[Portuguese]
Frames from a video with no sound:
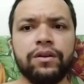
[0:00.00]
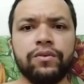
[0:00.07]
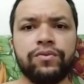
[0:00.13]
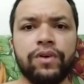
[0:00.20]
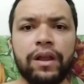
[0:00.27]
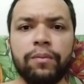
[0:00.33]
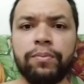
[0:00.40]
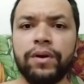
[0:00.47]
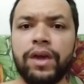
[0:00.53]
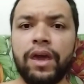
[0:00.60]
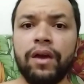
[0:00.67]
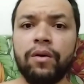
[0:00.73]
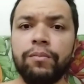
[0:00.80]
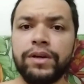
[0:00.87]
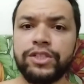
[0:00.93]
Não falo
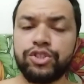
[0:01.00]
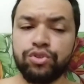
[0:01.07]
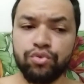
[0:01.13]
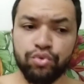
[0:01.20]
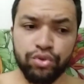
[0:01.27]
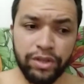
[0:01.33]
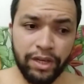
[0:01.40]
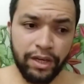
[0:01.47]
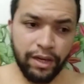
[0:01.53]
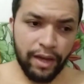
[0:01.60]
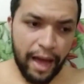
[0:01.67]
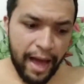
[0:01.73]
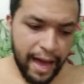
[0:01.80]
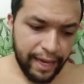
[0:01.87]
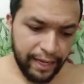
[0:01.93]
porque é uma institu...
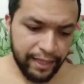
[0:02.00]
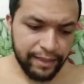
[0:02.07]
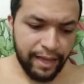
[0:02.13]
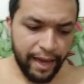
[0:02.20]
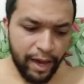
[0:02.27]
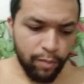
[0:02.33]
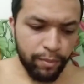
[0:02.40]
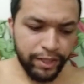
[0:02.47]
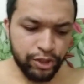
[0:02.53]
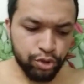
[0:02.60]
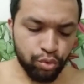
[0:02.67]
ainda é uma